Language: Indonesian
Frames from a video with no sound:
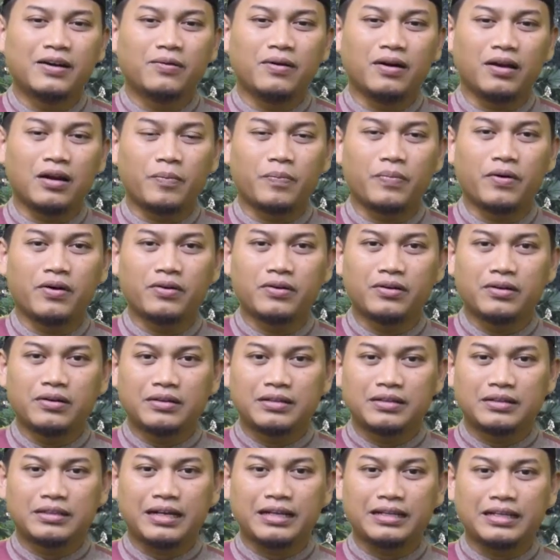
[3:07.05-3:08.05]

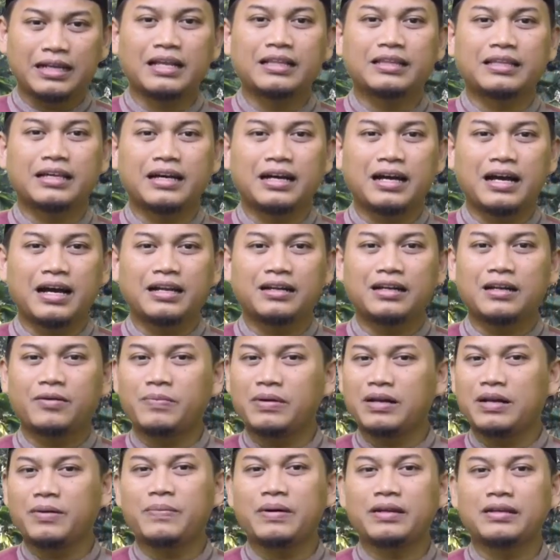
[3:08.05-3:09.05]
Walaupun ternyata
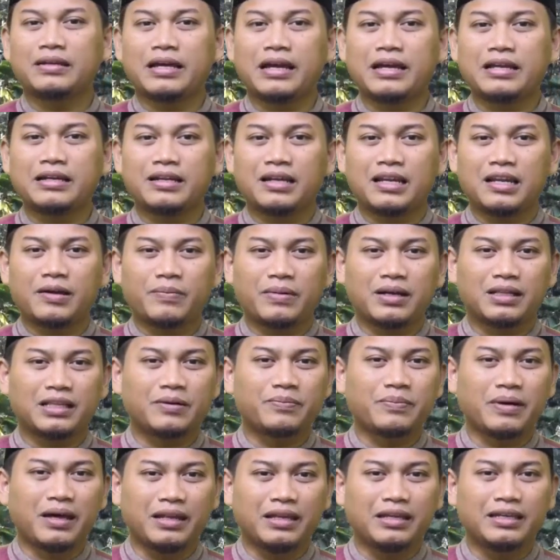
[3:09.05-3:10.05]
ada pendapat lain dalam
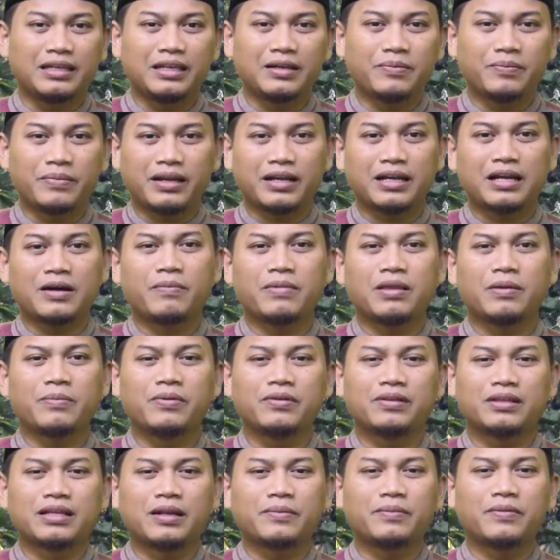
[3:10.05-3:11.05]
mata maliki, mereka
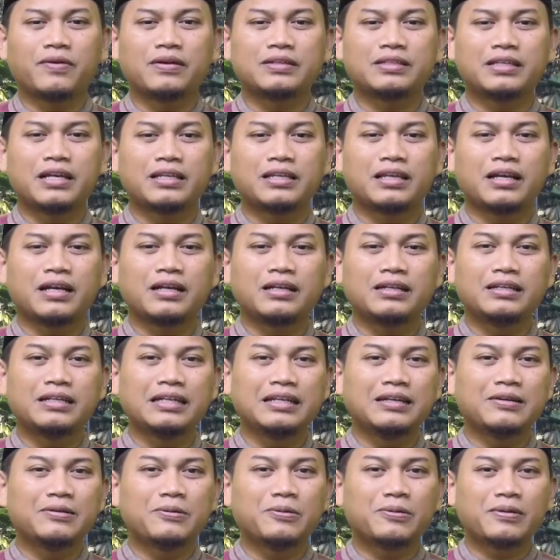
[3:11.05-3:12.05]
menyebutkan bahwasanya
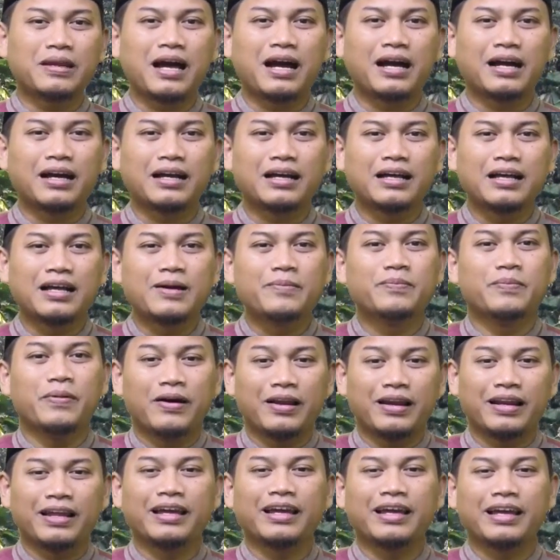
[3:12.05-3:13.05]
diulang
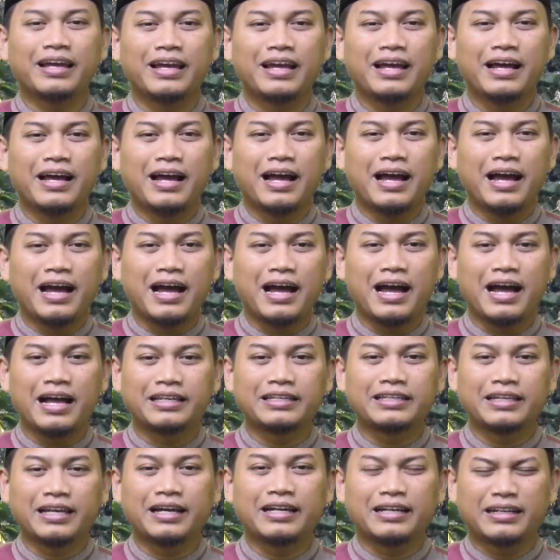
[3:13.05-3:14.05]
boleh
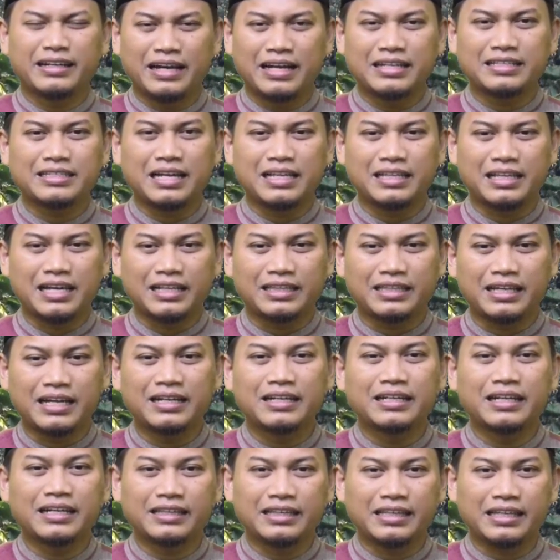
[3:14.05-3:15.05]
hanya dengan
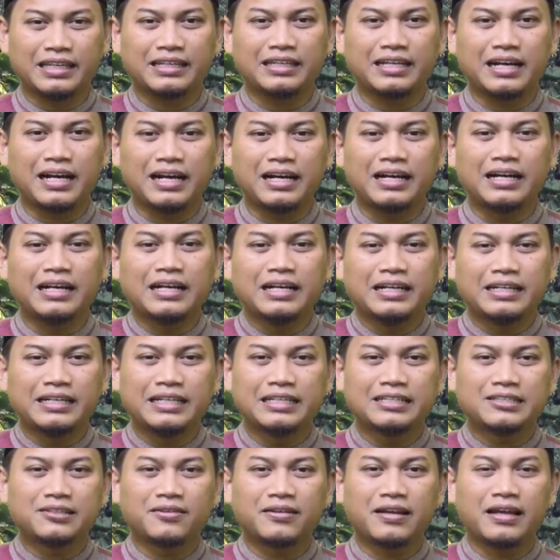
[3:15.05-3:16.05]
catatan ketika
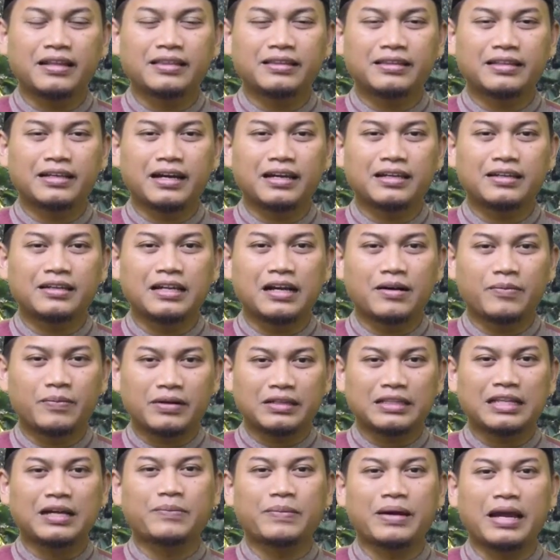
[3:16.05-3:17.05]
disolatkan yang
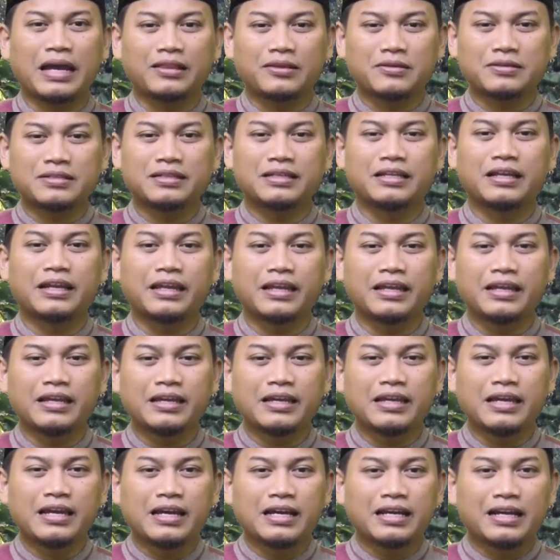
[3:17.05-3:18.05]
pertama itu
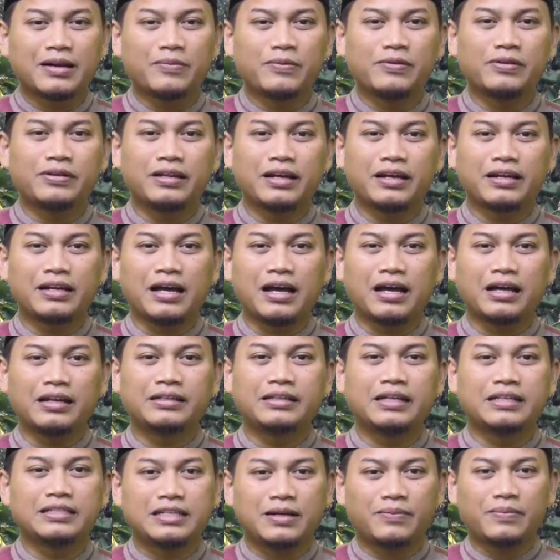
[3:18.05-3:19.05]
sendiri, kemudian
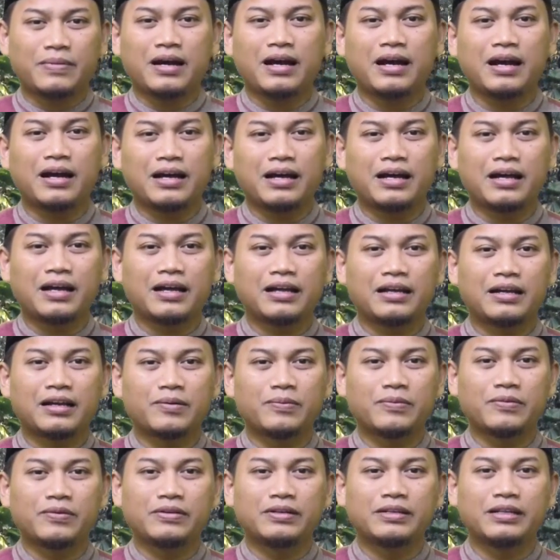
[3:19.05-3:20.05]
ada jamaah,
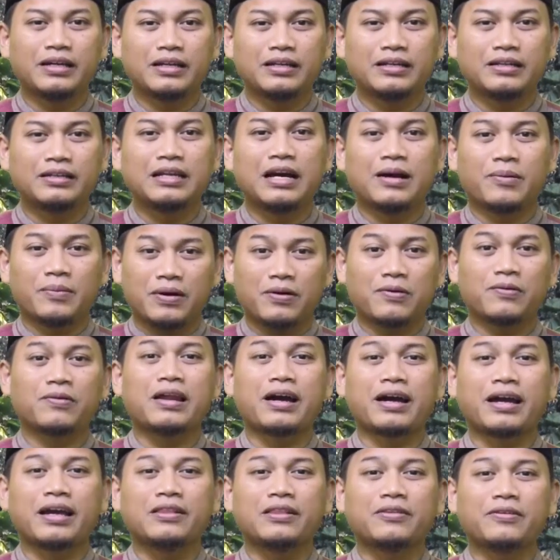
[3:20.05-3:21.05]
kemudian yang
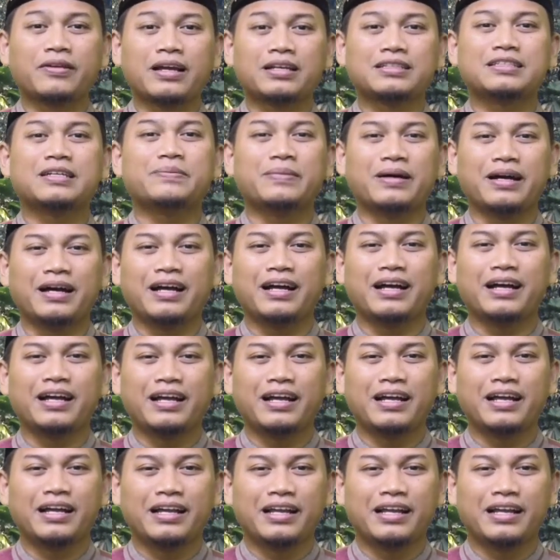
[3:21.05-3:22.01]
mengulang itu yang jamaah.